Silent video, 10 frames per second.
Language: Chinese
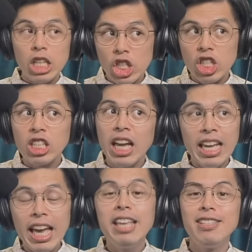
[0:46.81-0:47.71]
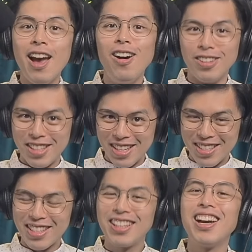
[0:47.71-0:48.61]
一直该该叫的
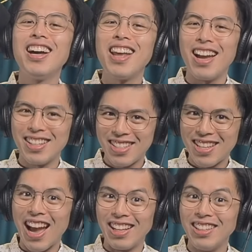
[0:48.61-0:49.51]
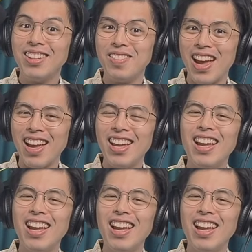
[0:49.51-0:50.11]
cicada 蝉，对不对？